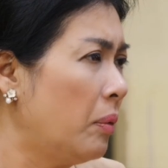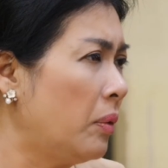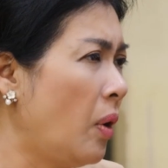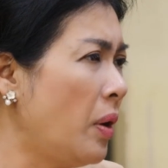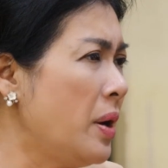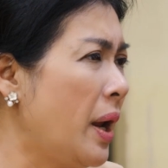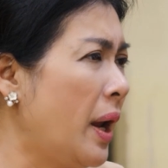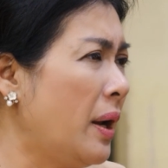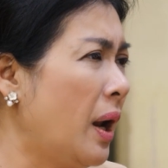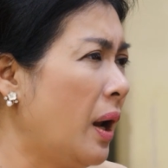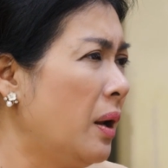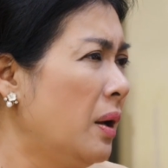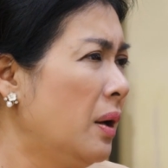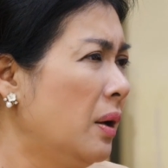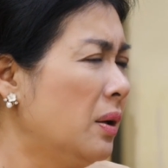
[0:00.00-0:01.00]
nói nghe nè,
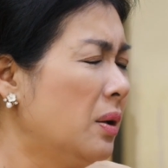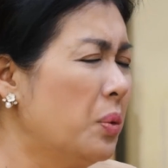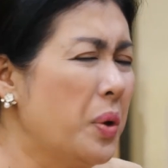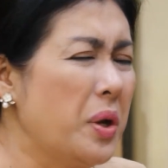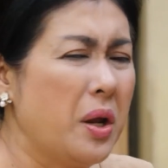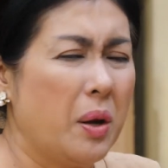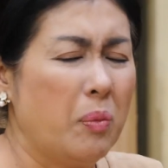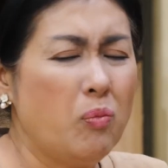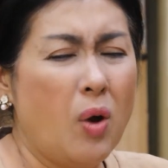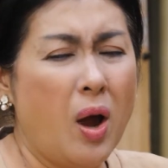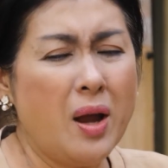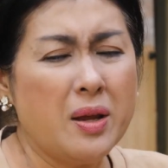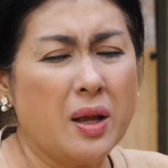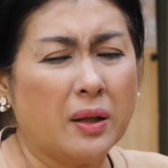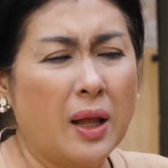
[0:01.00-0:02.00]
sao nguy hiểm
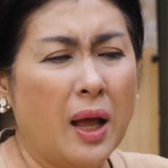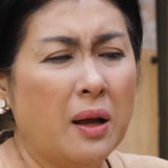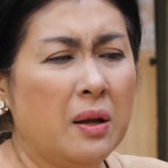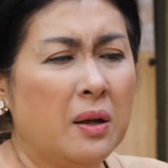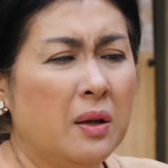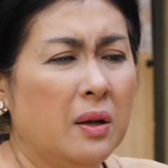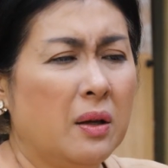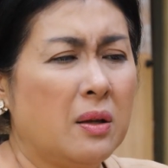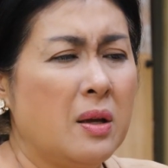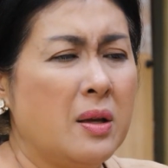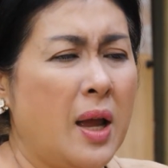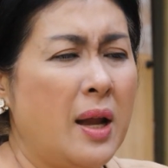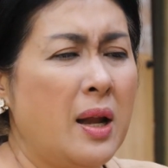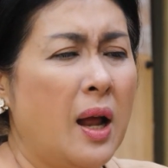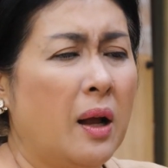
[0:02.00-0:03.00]
quá vậy ta. Như
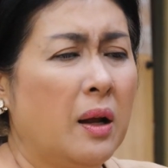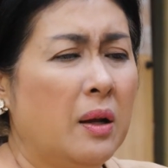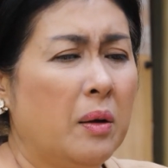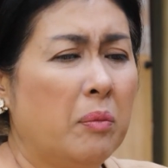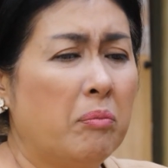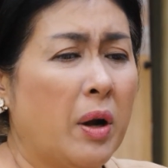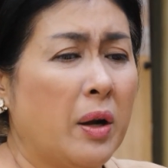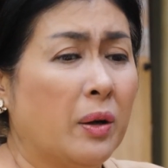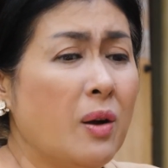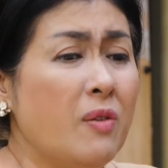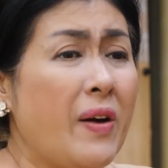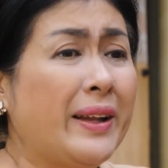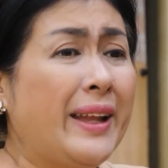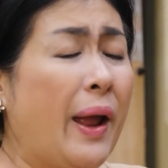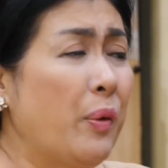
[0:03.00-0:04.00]
vậy là mình cứ
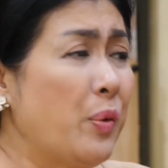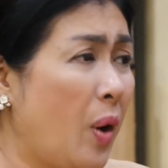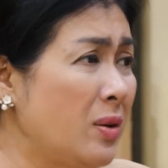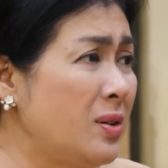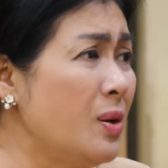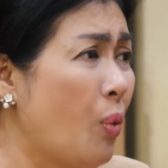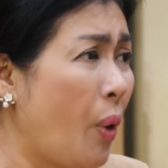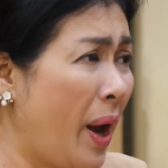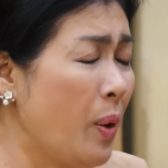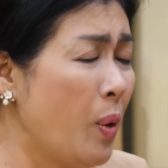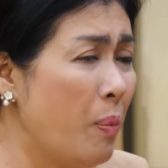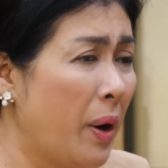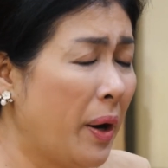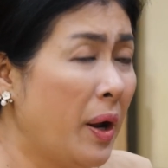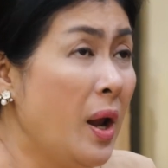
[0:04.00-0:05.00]
phải theo dõi sức khỏe
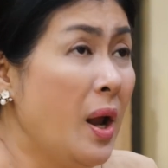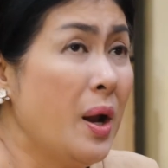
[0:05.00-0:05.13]
của mình.